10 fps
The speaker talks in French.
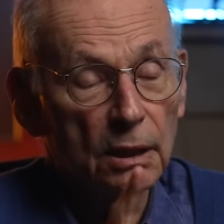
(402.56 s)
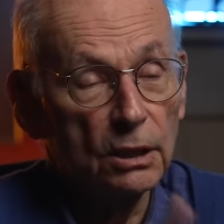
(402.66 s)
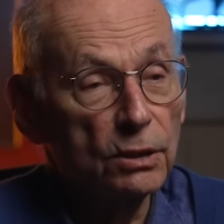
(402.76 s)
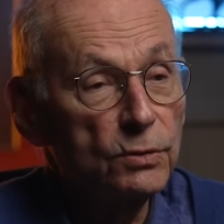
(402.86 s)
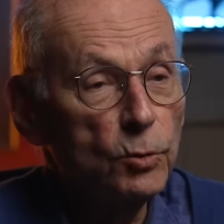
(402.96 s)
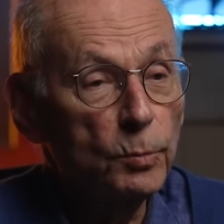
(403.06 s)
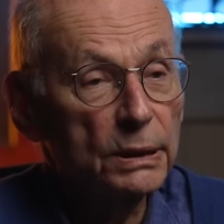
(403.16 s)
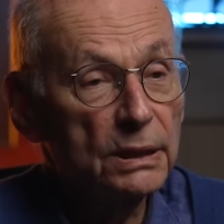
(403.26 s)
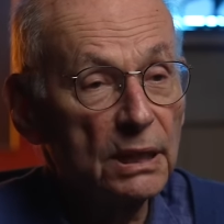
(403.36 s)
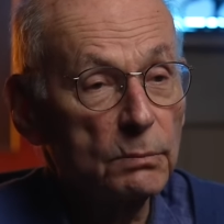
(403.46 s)
Il est fou
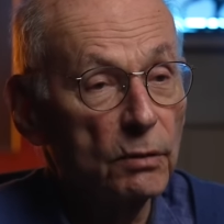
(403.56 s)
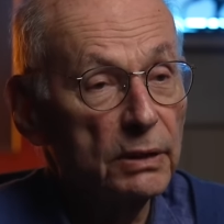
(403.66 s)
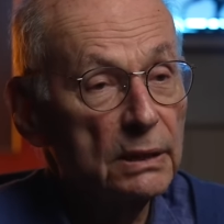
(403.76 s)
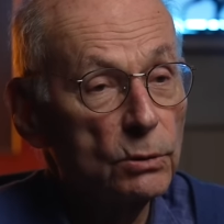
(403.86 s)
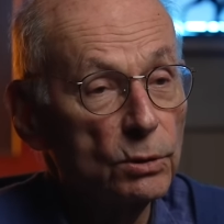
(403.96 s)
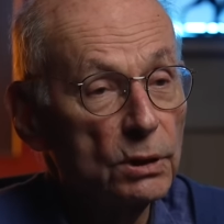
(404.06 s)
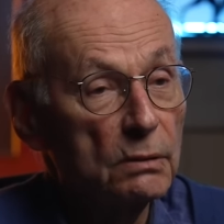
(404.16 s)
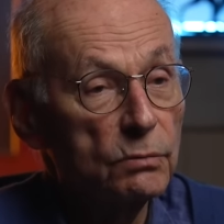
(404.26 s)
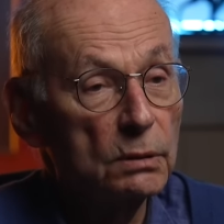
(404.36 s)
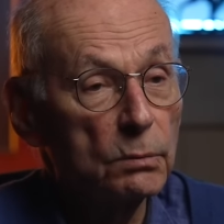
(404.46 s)
parce qu'il est mauvais, son
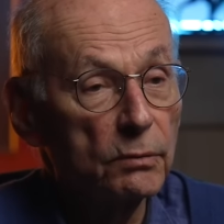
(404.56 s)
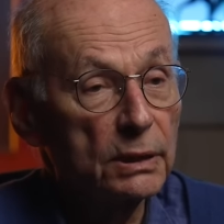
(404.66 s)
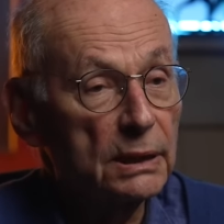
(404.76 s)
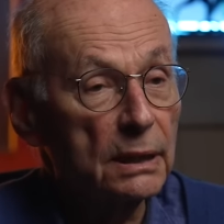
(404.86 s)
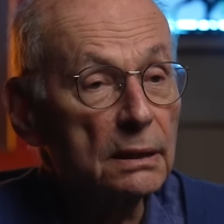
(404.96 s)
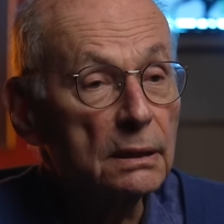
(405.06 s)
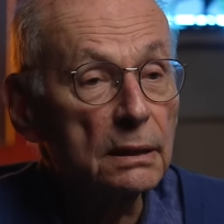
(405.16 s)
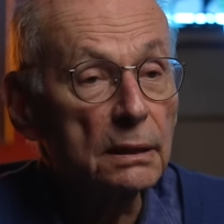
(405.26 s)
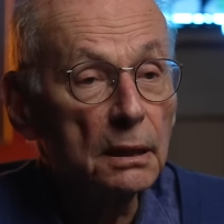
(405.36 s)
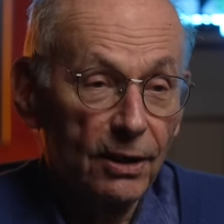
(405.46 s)
cerveau a une mauvaise
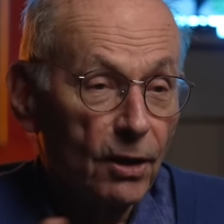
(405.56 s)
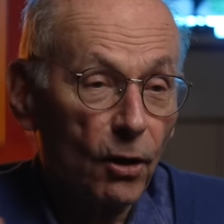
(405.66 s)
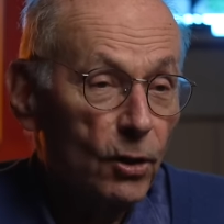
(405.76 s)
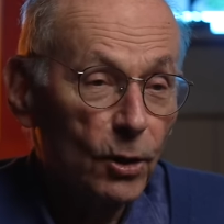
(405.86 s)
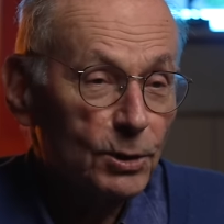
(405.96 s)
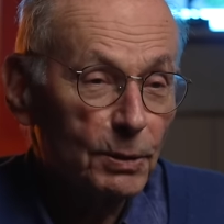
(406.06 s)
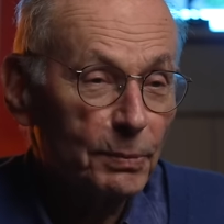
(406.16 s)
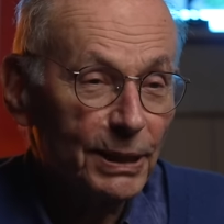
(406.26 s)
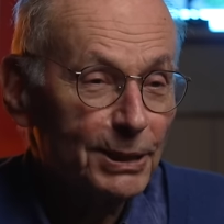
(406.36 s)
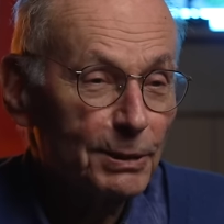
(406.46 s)
qualité. Là encore, ça ne me
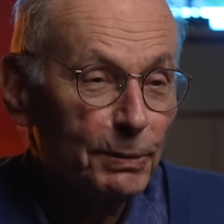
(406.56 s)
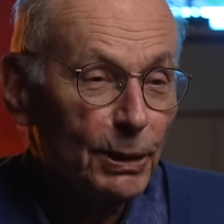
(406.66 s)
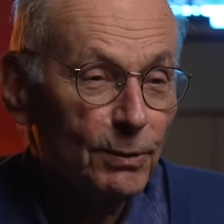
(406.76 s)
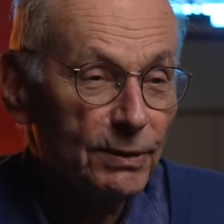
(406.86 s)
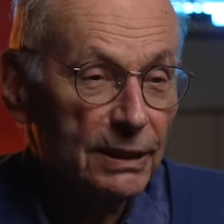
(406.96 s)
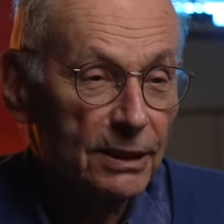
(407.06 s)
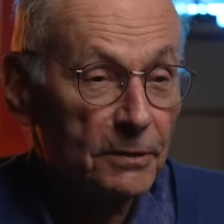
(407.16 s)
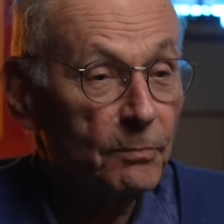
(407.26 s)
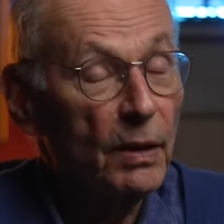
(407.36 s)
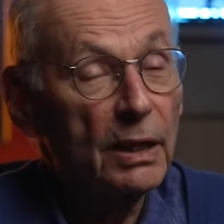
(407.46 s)
paraissait pas convaincant.